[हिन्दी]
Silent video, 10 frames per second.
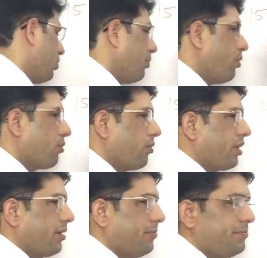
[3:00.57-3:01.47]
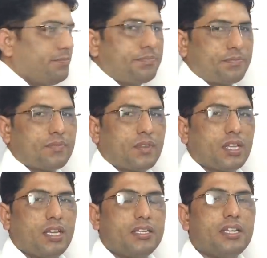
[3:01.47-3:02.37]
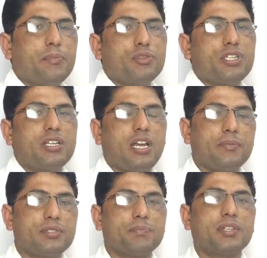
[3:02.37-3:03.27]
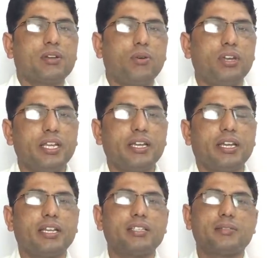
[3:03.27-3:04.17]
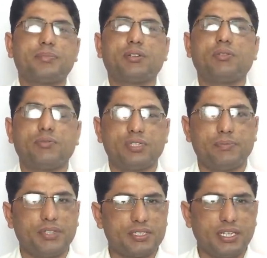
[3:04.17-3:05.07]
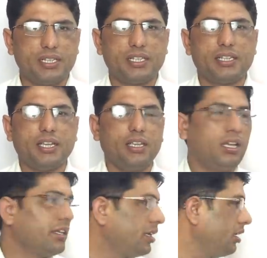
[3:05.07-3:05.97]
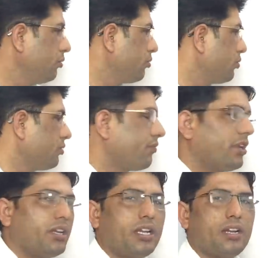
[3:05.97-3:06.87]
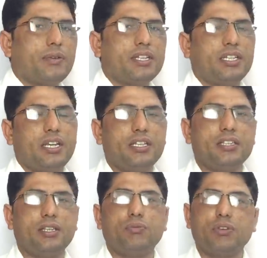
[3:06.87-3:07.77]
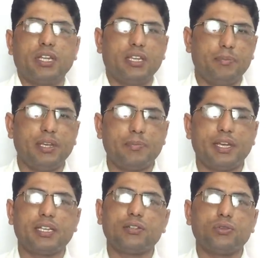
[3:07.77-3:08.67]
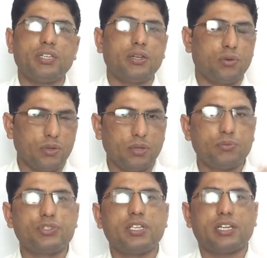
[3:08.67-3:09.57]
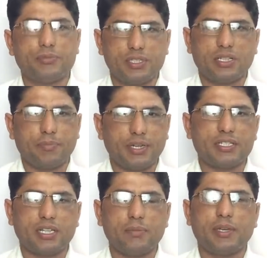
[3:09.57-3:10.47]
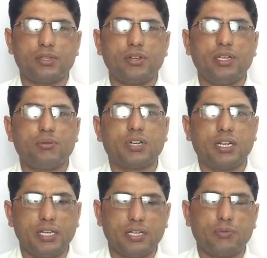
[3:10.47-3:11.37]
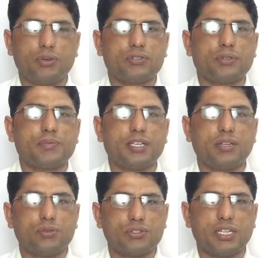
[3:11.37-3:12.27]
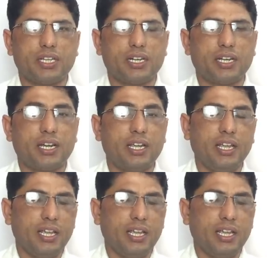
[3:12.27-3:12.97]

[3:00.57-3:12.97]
लोग ब्लॉक हो गए ये मुझे लाइव जब तक कॉल नहीं करेंगे जब तक वो मुझे फीस नहीं देते यानी उनको जो फ्री की एडवाइस लेनी थी वो नहीं मिल पाएगी तो ये मुझे कम से कम परेशान मैं तो नहीं होऊंगा ना इनके व्हाट्सअप से इनको चेक करना